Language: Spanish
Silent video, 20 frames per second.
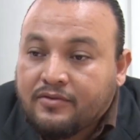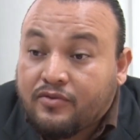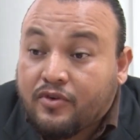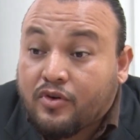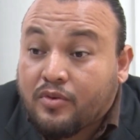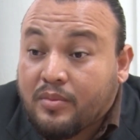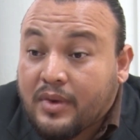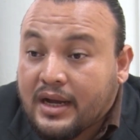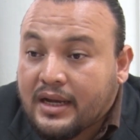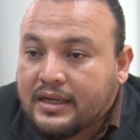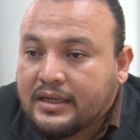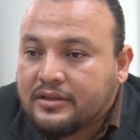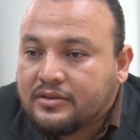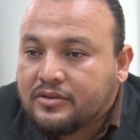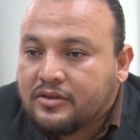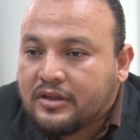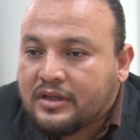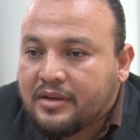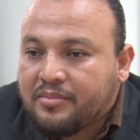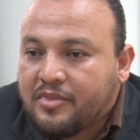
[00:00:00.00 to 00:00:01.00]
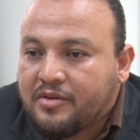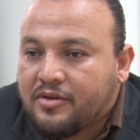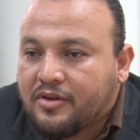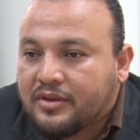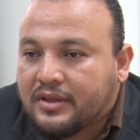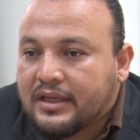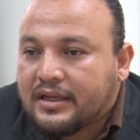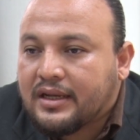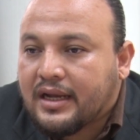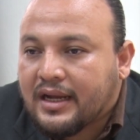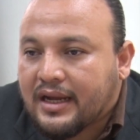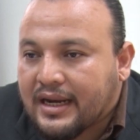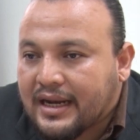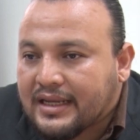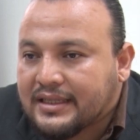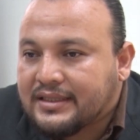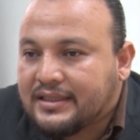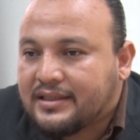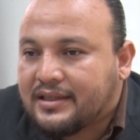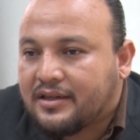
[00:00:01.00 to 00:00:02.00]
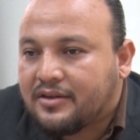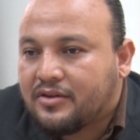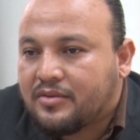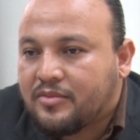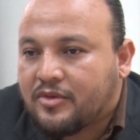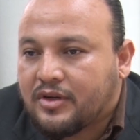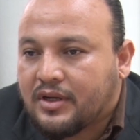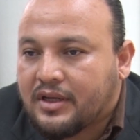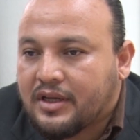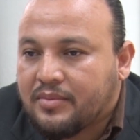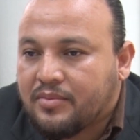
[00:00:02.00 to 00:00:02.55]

formales o en las bibliotecas clásicas, como las